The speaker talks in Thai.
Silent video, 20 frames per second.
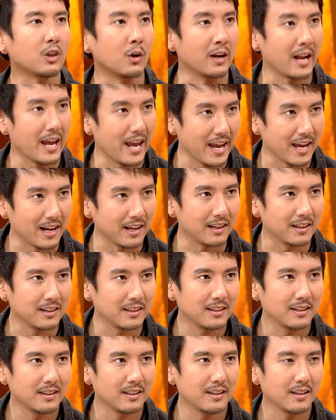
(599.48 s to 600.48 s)
ตนเอง
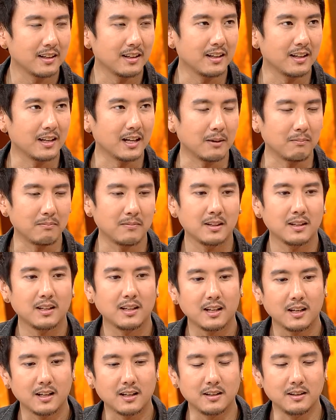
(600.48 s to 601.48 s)
นะครับ
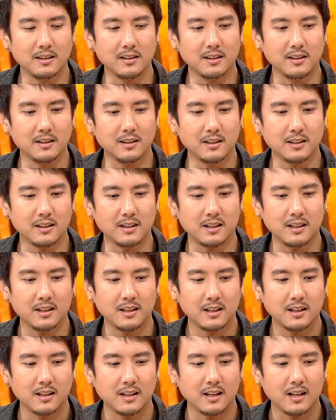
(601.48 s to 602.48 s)
คือ
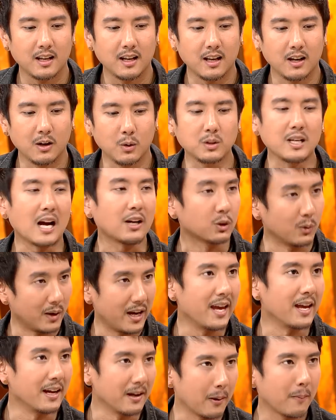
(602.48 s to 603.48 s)
รู้จักตัว
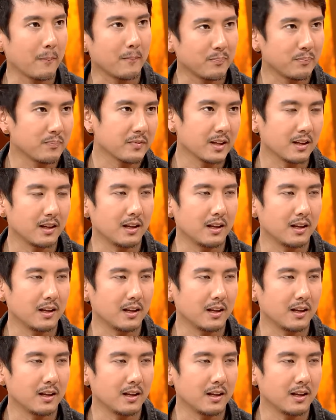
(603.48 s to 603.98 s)
เองครับ